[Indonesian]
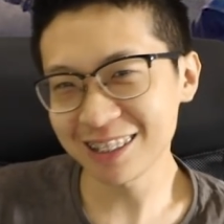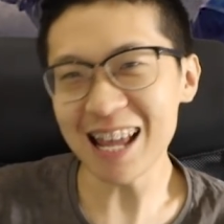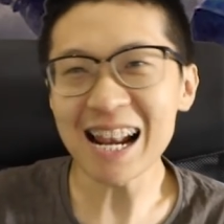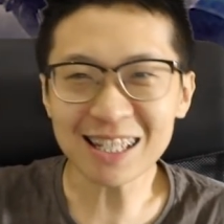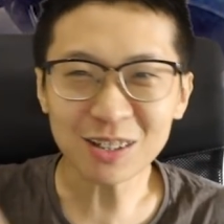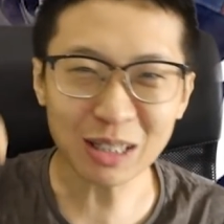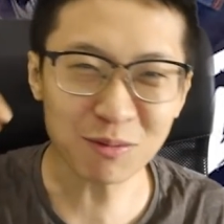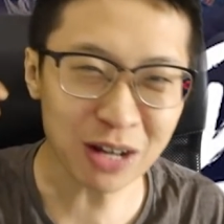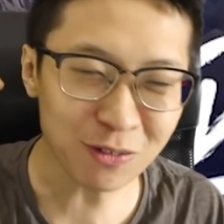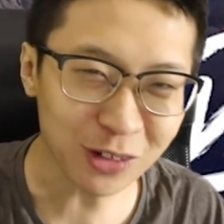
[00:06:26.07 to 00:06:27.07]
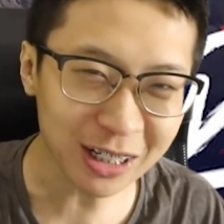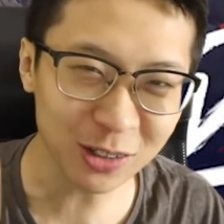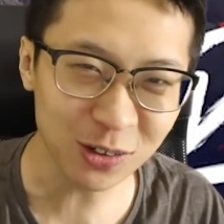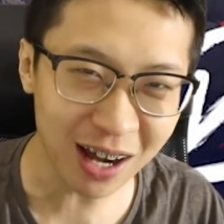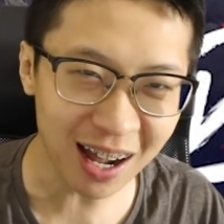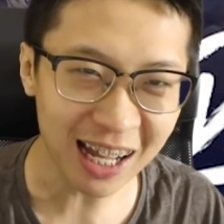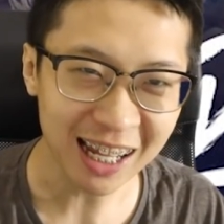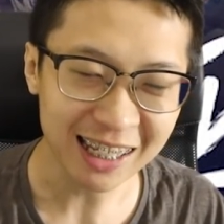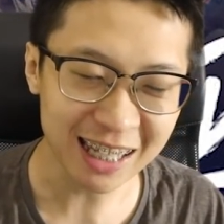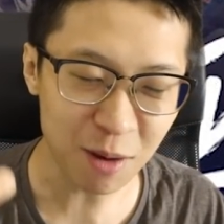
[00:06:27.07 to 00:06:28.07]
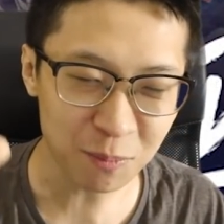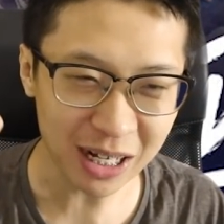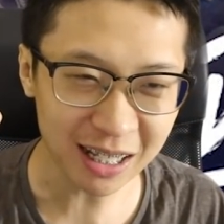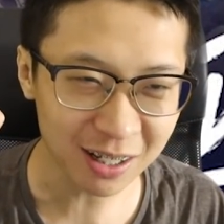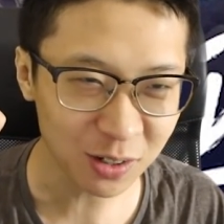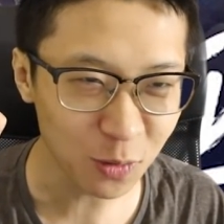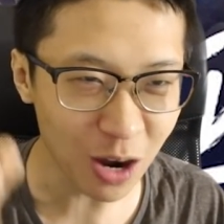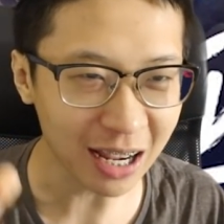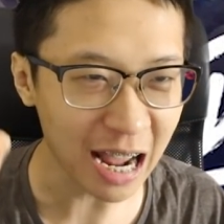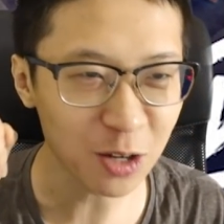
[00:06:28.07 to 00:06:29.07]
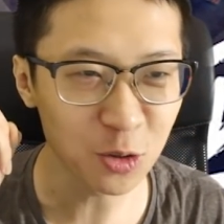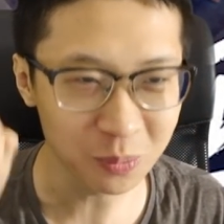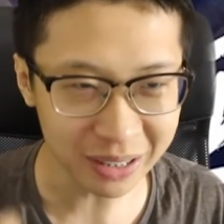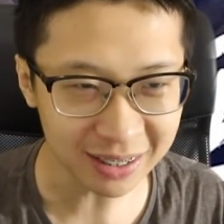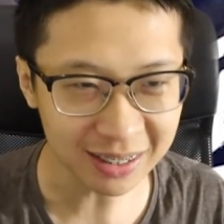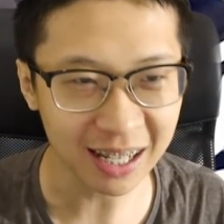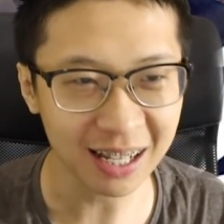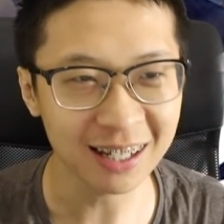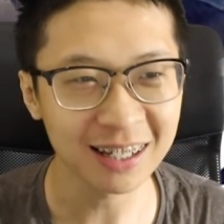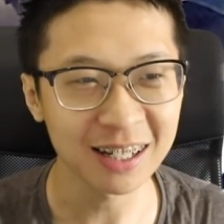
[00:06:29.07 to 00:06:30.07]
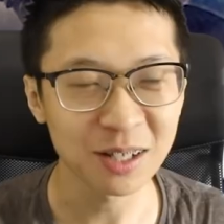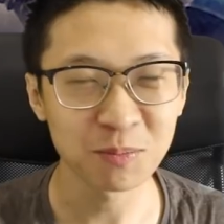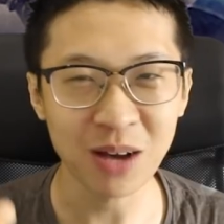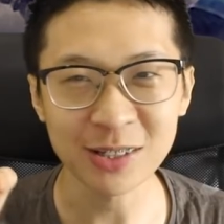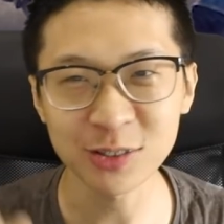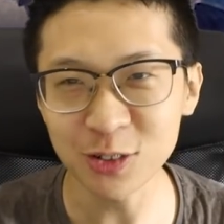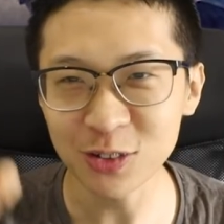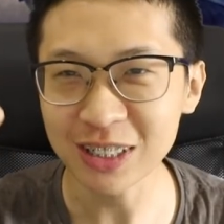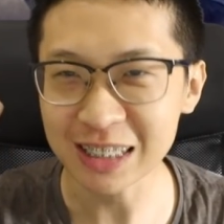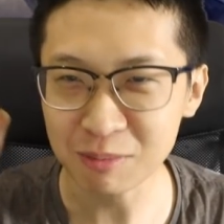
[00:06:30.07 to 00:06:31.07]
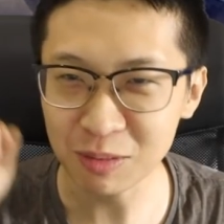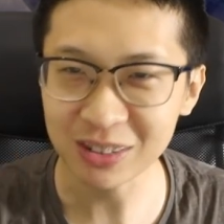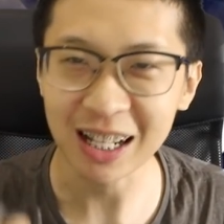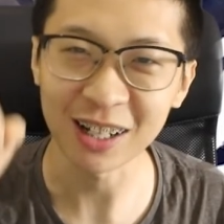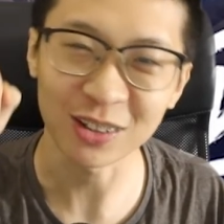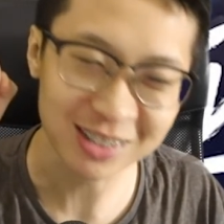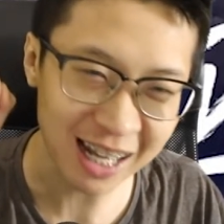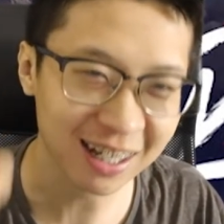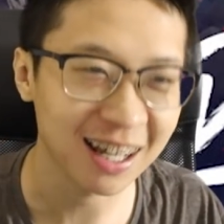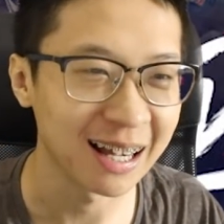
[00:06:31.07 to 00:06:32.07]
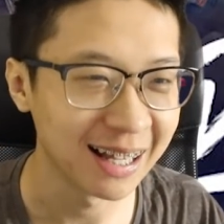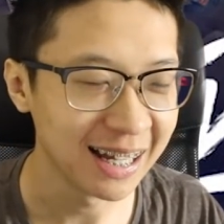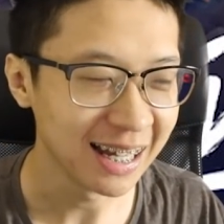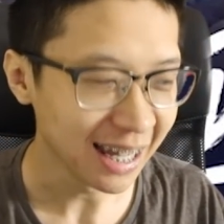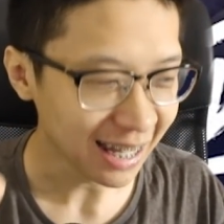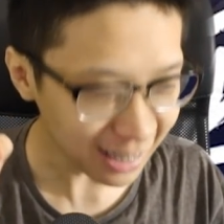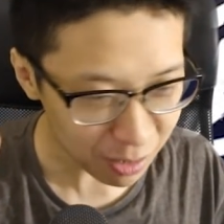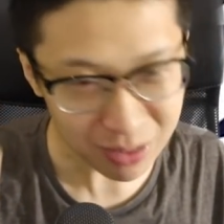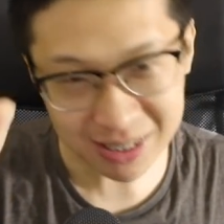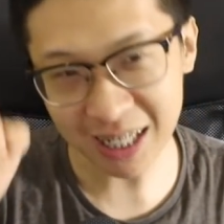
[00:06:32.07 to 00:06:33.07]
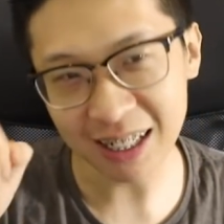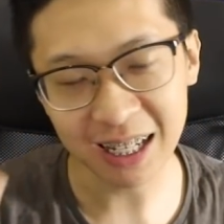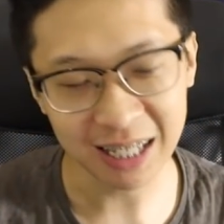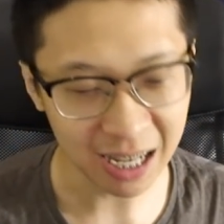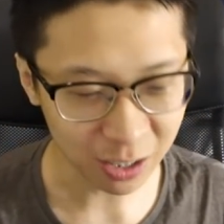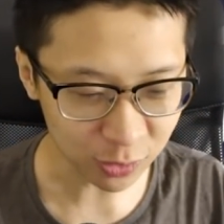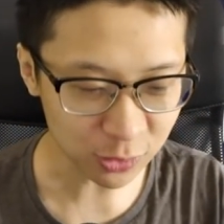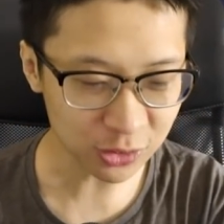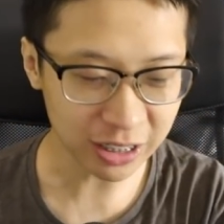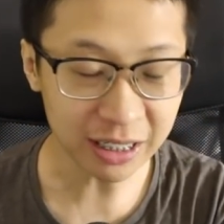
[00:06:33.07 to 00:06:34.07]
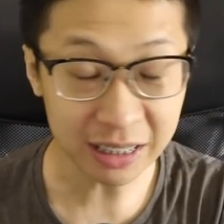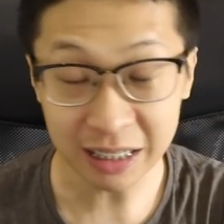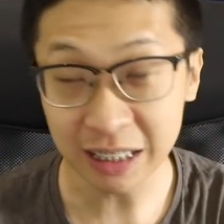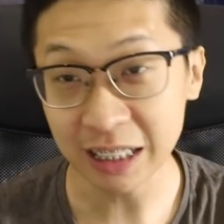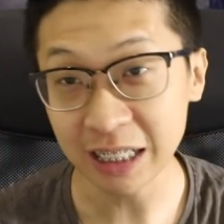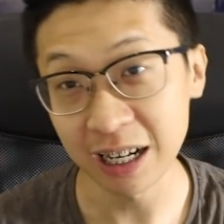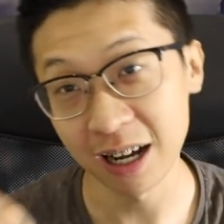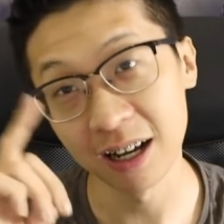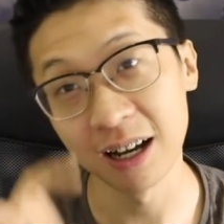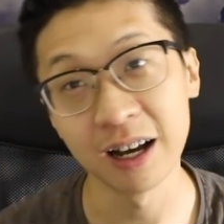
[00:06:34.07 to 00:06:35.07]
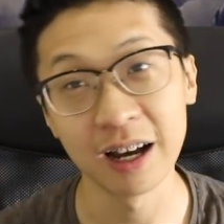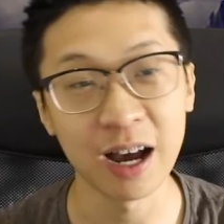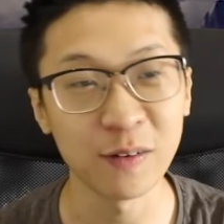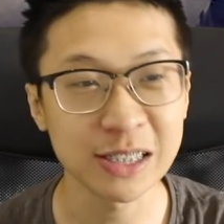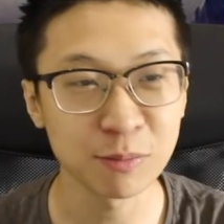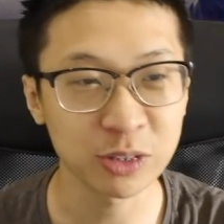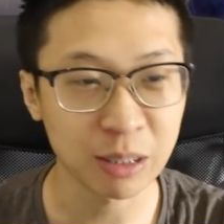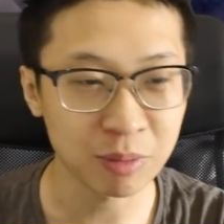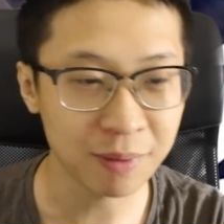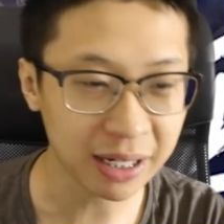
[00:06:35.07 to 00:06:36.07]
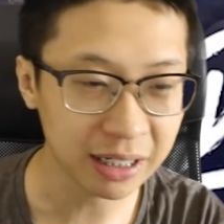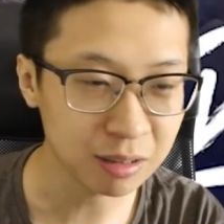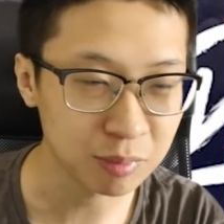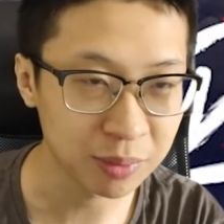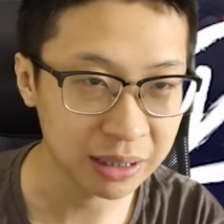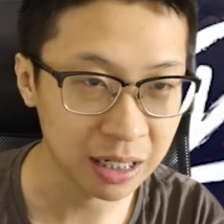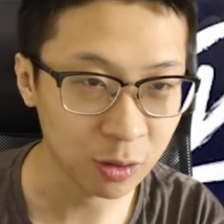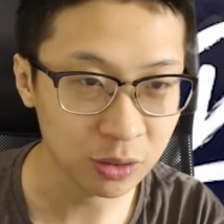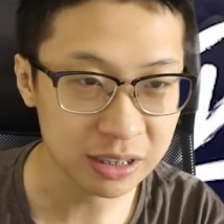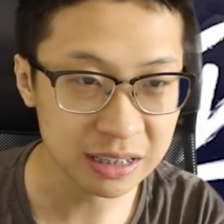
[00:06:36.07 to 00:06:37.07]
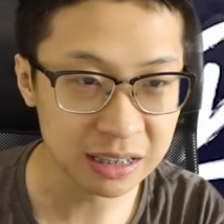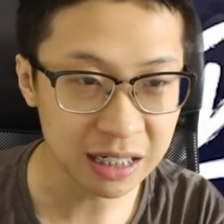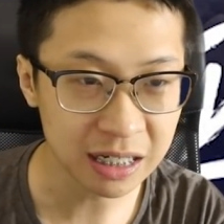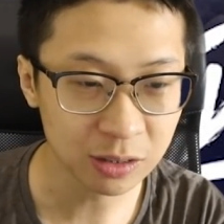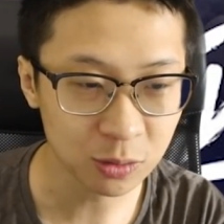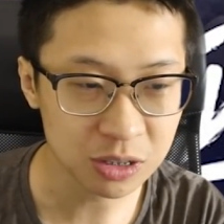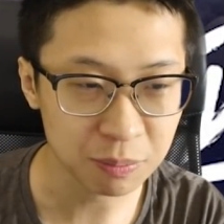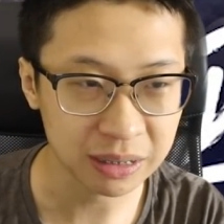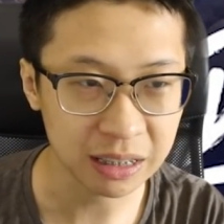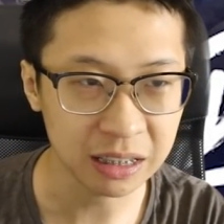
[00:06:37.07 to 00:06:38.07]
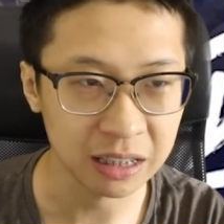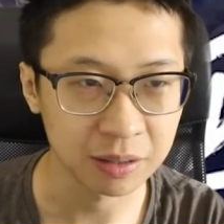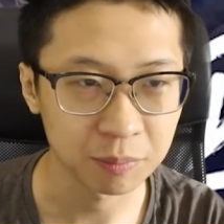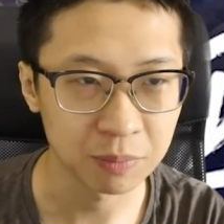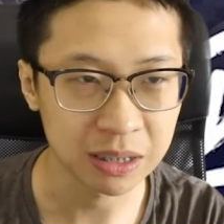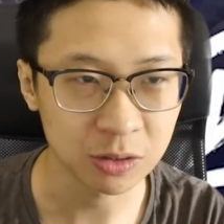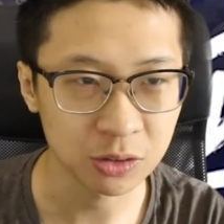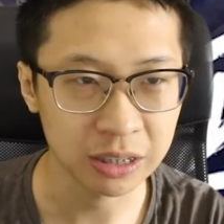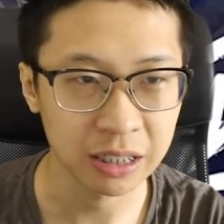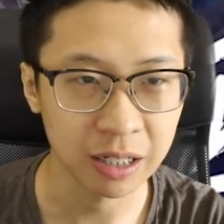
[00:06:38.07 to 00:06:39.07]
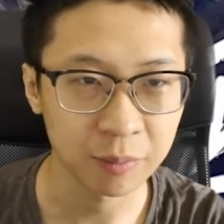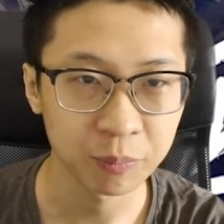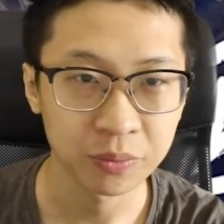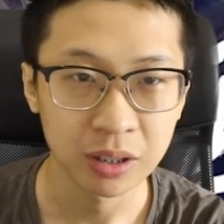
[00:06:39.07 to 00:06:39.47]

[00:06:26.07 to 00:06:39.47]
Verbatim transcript: Salah satu tim favorit gua yang paling gua kagumin ya masuk ke semifinal yaitu China. Kenapa China ya? Gue tunjukin di uh, eh, AWC Bootcamp kemarin teman-teman ya. Kondisinya itu seperti ini. Bagi tunjukin ya.